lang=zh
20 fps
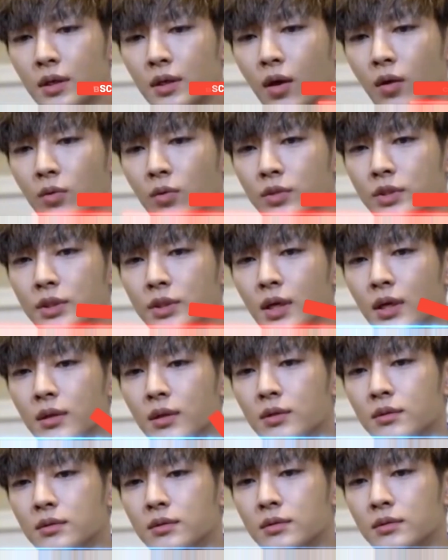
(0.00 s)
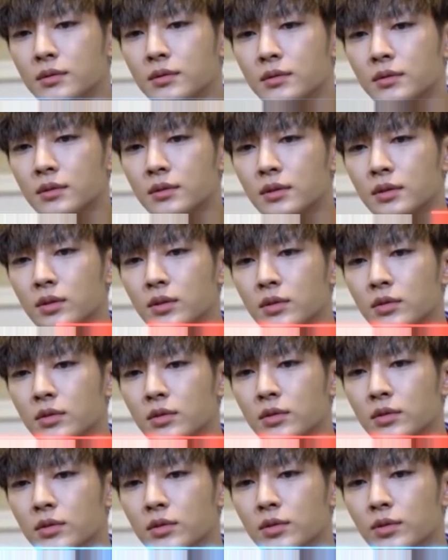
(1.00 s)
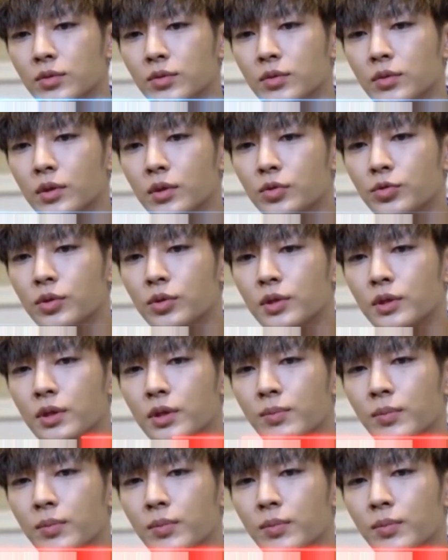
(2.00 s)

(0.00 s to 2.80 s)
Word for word: 母豪宅外面守候。对此，